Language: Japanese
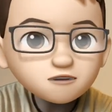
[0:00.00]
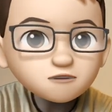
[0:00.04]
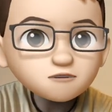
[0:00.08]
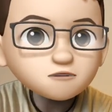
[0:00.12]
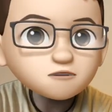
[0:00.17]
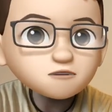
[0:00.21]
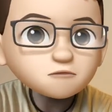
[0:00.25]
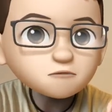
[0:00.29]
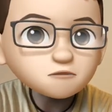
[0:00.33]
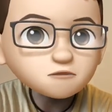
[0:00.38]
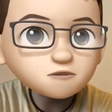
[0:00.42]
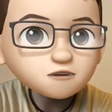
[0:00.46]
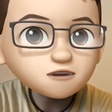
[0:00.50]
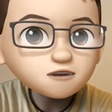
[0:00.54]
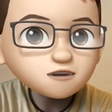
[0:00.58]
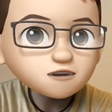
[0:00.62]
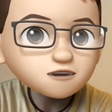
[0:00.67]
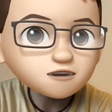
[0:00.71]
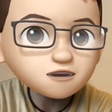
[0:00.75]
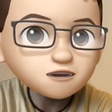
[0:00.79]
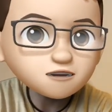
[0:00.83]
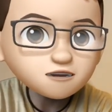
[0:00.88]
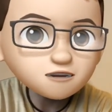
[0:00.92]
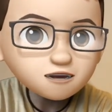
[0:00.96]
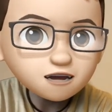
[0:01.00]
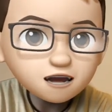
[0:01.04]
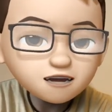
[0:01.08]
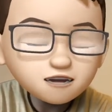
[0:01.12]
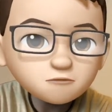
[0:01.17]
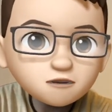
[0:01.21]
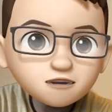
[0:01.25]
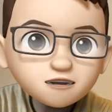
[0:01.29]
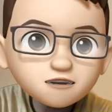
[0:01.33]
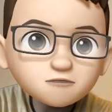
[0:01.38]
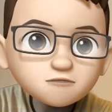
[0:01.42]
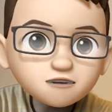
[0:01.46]
今日も撮影始め
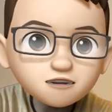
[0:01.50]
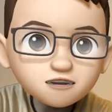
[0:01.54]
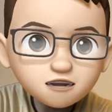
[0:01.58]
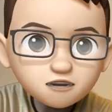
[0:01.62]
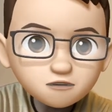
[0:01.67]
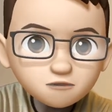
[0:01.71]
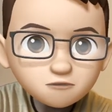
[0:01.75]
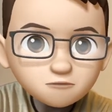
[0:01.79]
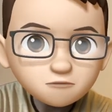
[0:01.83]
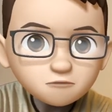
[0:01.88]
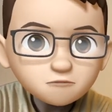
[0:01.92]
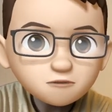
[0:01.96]
てるんですけど、